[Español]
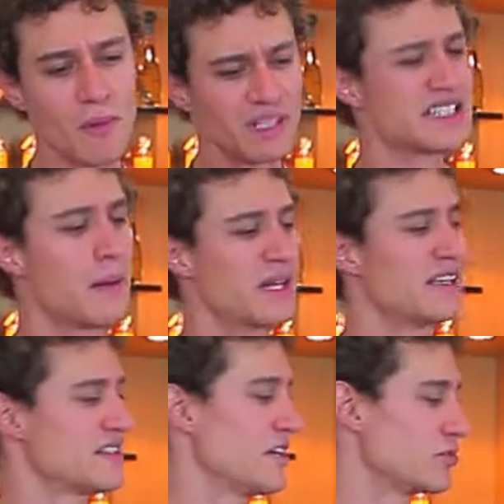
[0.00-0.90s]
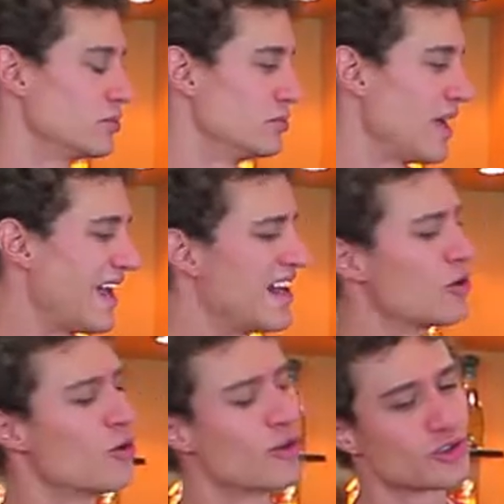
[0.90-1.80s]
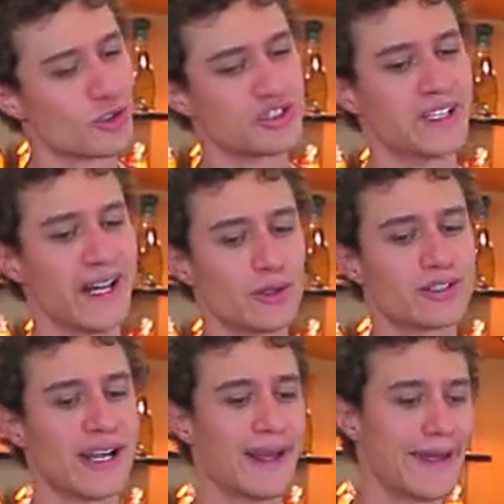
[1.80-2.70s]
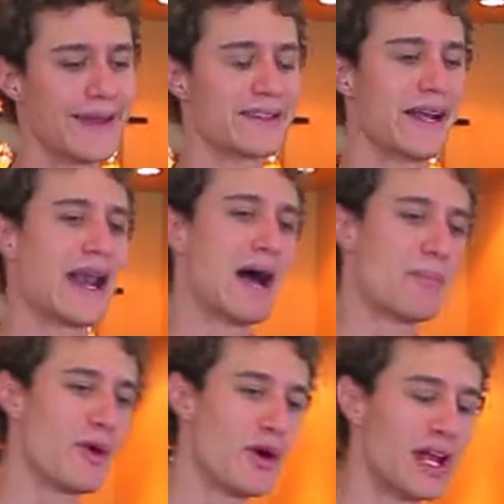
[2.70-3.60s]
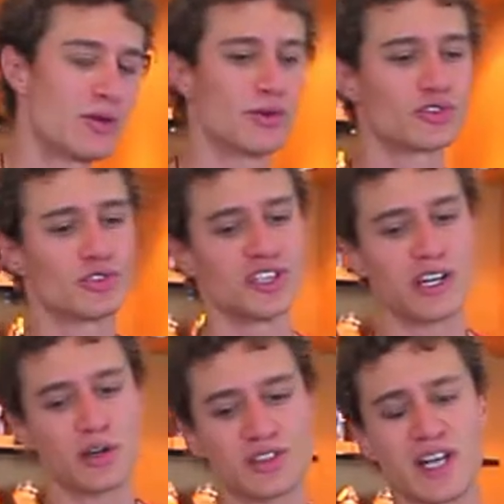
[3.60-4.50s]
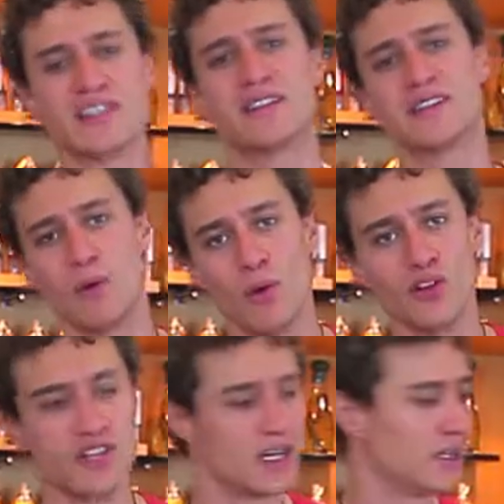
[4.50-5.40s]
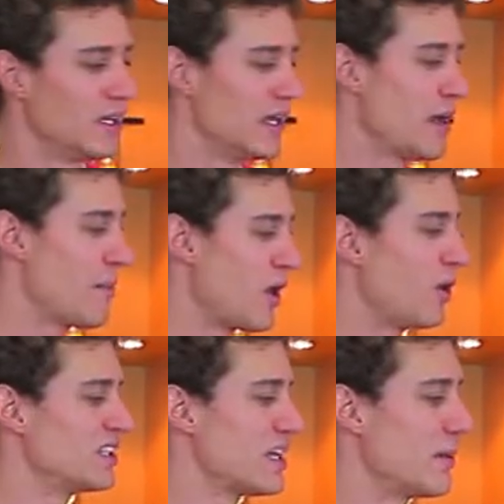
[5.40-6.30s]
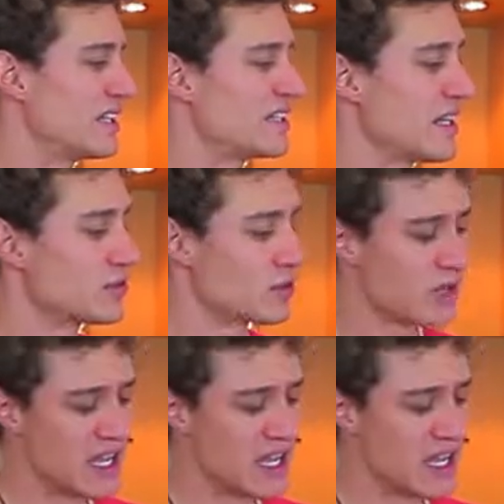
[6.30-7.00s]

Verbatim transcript: básicamente es eso, hay algunos cocineros que le echan apio, hay algunos cocineros que le echan cebolla, pero básicamente es eso.